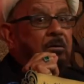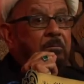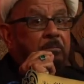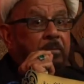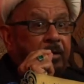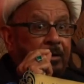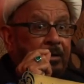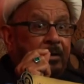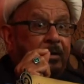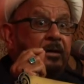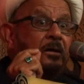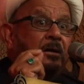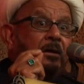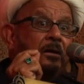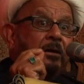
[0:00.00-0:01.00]

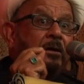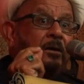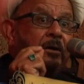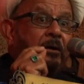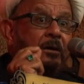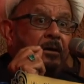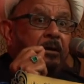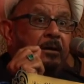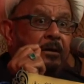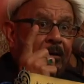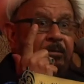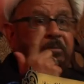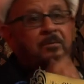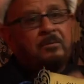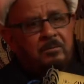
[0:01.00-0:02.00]
به
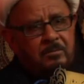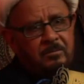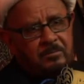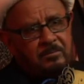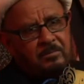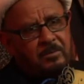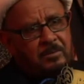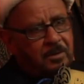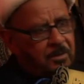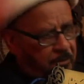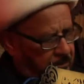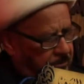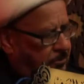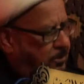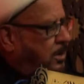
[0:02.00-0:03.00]
هذا
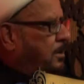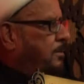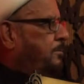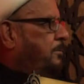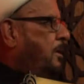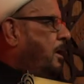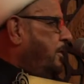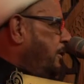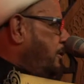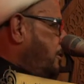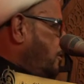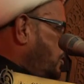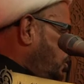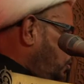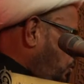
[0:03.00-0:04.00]
الدعاء هذا
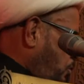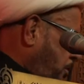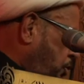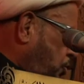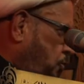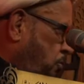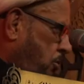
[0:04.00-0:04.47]
التوسل مشروع